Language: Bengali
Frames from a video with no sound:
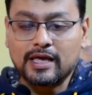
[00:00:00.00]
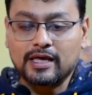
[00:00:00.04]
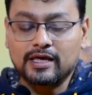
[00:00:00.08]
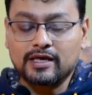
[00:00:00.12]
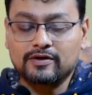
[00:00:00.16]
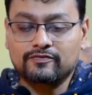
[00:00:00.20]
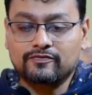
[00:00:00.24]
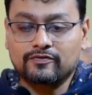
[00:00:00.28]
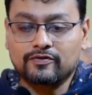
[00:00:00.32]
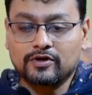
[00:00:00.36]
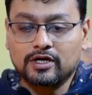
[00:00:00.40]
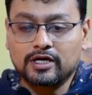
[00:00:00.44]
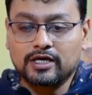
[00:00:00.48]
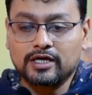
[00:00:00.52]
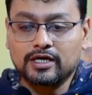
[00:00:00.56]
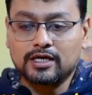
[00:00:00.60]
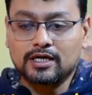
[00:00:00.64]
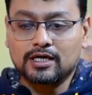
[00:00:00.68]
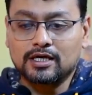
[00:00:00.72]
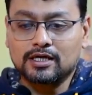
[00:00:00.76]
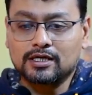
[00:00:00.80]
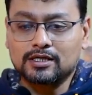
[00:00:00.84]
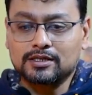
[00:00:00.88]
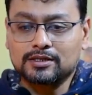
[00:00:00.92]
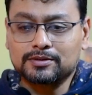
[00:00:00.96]
এর ফলে
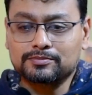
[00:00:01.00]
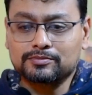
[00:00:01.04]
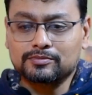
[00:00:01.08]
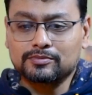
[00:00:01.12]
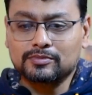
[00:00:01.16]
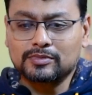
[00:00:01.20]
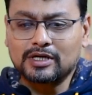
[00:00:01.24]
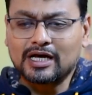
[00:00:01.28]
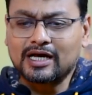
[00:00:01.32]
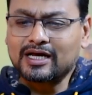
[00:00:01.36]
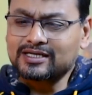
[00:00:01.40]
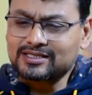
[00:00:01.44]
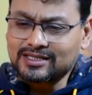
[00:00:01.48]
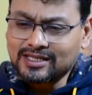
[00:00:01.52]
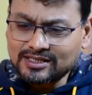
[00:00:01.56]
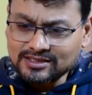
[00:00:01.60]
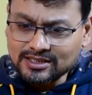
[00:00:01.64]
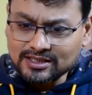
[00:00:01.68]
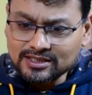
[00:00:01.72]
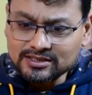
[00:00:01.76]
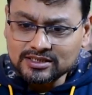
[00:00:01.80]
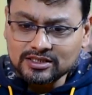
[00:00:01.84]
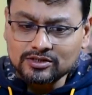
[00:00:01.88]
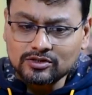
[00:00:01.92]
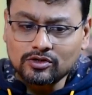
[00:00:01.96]
আর
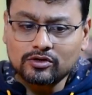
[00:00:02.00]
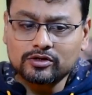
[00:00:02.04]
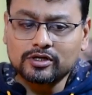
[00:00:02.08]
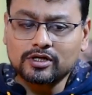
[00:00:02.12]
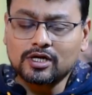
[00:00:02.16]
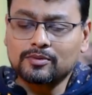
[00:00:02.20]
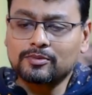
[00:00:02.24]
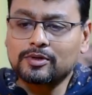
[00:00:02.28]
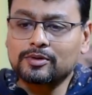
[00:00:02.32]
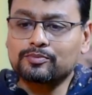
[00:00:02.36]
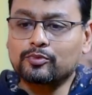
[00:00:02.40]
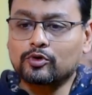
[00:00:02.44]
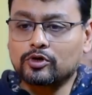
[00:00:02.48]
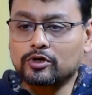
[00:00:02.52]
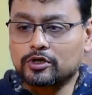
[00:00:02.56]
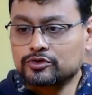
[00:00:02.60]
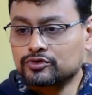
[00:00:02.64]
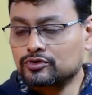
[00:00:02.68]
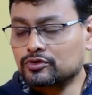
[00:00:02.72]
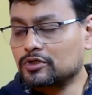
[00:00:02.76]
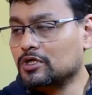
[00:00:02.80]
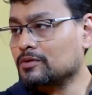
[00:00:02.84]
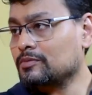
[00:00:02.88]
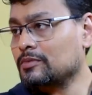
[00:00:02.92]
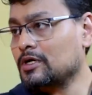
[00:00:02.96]
তাছাড়া যে ধরনের আমার
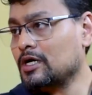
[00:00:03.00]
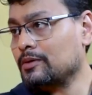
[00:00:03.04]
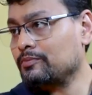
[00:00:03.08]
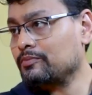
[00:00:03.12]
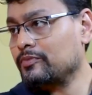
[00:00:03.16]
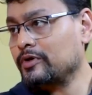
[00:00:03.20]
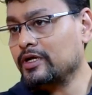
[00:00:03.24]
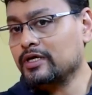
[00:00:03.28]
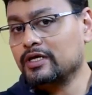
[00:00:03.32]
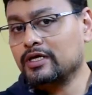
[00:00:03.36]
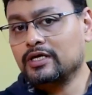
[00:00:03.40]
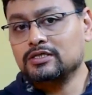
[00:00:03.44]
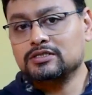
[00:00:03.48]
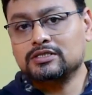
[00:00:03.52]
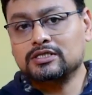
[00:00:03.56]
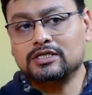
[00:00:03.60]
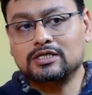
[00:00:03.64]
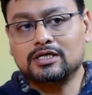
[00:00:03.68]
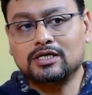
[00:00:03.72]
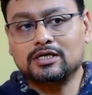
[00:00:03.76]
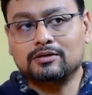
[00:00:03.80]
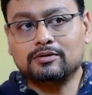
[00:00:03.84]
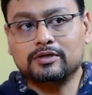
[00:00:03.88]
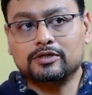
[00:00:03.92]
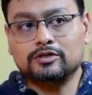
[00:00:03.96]
পড়াশোনা বা আপব্রিঙ্গিং
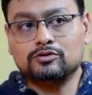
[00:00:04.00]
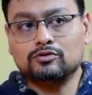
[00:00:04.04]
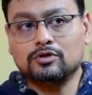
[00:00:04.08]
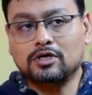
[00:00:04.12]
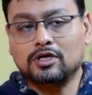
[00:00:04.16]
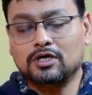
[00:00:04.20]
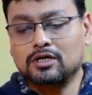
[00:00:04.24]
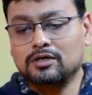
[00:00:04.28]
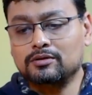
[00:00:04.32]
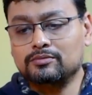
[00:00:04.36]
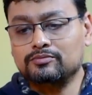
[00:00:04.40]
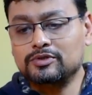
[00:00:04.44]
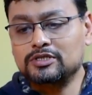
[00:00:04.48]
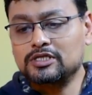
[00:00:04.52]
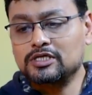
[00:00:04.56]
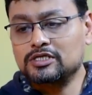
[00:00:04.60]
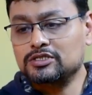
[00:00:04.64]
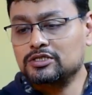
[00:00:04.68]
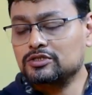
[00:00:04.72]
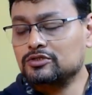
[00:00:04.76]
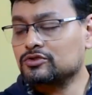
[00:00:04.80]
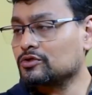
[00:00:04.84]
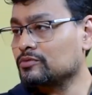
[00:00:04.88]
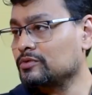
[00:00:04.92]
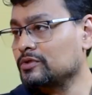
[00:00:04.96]
সেটা একটু
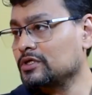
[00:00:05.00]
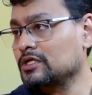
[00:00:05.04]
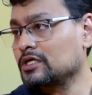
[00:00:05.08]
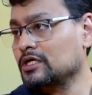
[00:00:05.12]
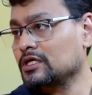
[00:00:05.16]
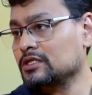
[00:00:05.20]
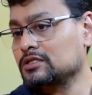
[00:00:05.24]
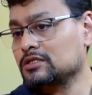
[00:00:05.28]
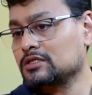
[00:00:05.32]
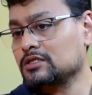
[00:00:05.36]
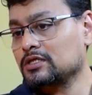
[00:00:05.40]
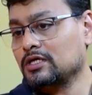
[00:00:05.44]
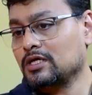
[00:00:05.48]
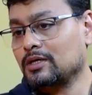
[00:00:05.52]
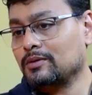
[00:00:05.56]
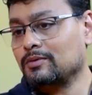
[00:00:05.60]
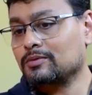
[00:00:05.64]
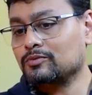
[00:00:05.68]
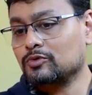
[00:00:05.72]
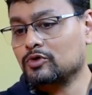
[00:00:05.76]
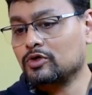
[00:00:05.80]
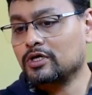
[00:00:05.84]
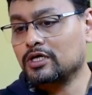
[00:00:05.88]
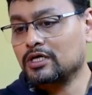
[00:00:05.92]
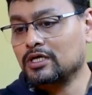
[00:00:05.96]
বিদেশি ছবির ক্ষেত্রে আমার
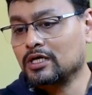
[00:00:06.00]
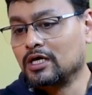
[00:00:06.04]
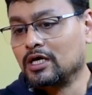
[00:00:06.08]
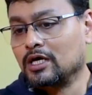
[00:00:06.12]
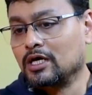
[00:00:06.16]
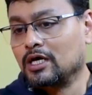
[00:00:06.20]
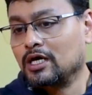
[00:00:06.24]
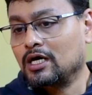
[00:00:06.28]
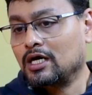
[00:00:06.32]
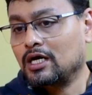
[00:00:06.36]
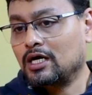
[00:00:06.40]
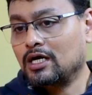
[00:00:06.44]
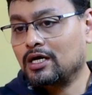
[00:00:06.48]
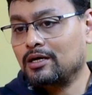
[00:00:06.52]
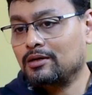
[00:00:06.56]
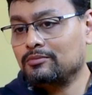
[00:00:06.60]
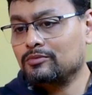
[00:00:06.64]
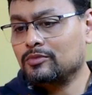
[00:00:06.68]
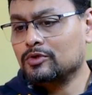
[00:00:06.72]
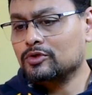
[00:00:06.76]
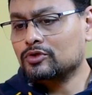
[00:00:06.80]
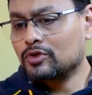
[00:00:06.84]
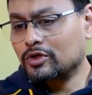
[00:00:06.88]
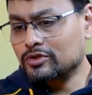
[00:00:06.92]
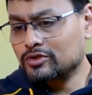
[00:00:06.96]
মনে হয়
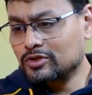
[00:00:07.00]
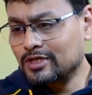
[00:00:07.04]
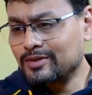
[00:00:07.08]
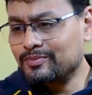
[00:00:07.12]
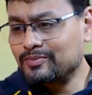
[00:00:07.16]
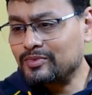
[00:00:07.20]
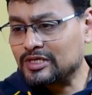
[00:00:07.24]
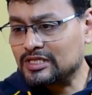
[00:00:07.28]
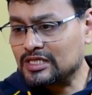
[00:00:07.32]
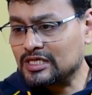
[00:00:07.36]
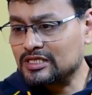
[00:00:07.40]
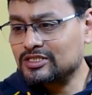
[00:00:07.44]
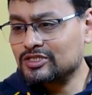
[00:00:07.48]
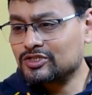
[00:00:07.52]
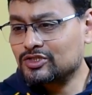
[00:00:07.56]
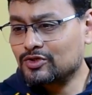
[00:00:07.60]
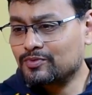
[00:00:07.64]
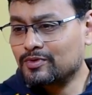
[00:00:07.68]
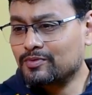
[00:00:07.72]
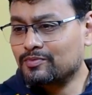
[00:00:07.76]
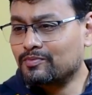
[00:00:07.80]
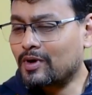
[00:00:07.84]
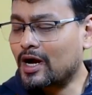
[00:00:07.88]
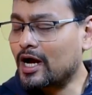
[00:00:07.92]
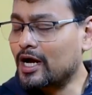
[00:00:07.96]
নট অনলি বিদেশি
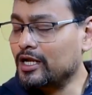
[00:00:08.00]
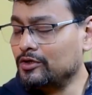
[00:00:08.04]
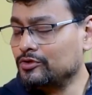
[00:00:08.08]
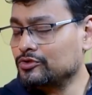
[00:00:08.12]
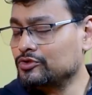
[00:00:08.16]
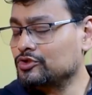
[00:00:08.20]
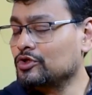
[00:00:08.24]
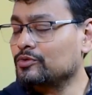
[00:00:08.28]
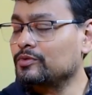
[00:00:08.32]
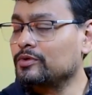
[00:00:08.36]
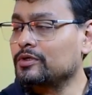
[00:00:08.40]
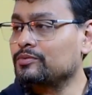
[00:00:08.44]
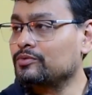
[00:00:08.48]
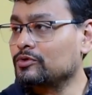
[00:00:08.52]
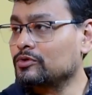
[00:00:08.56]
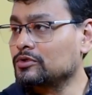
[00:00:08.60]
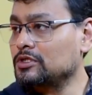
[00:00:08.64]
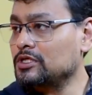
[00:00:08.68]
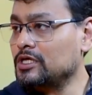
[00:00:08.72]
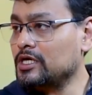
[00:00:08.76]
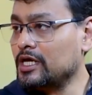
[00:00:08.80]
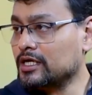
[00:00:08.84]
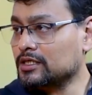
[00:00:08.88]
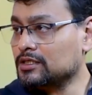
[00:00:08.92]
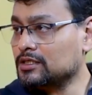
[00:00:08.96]
ছবি ভালো ছবির
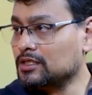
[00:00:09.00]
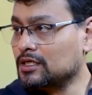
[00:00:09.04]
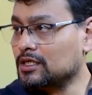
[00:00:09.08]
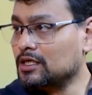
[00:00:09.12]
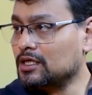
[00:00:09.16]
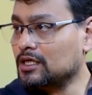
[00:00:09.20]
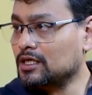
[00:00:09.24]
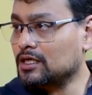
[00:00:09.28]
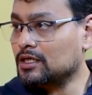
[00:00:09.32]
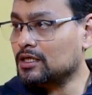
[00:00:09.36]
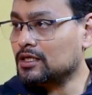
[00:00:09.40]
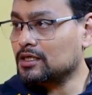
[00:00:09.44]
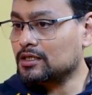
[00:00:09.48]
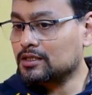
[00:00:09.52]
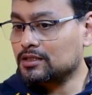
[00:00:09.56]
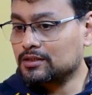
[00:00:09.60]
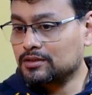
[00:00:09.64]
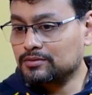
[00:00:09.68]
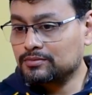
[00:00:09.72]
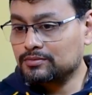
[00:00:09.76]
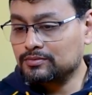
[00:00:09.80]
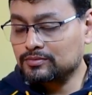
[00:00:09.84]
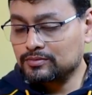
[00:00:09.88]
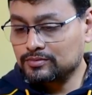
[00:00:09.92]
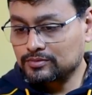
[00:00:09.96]
প্রতি একটা
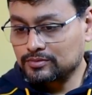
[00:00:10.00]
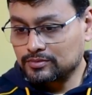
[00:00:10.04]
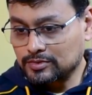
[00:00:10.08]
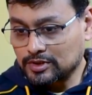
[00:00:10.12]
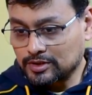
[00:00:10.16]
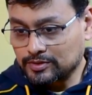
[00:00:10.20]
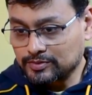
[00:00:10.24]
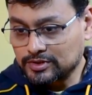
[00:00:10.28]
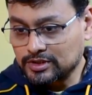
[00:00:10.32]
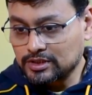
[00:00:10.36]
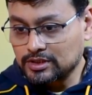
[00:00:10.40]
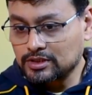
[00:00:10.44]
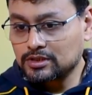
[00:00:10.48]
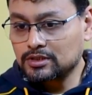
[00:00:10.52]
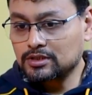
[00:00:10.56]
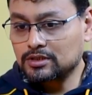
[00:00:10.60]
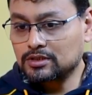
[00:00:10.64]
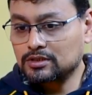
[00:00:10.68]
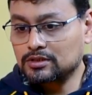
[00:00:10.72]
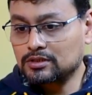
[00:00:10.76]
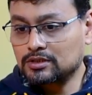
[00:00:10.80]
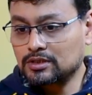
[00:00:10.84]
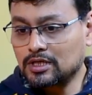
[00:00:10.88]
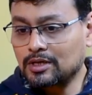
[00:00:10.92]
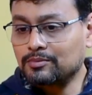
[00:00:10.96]
আমাদের
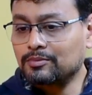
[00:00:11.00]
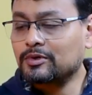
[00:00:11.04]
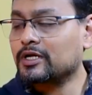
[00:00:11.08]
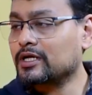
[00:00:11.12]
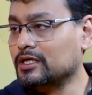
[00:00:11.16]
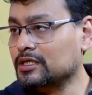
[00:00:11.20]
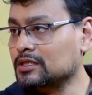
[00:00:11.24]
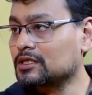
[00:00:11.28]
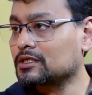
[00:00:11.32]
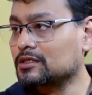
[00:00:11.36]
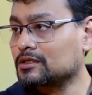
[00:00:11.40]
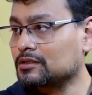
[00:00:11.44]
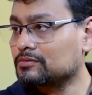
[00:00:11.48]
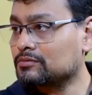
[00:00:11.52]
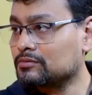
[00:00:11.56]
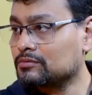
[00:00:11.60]
আমার একটা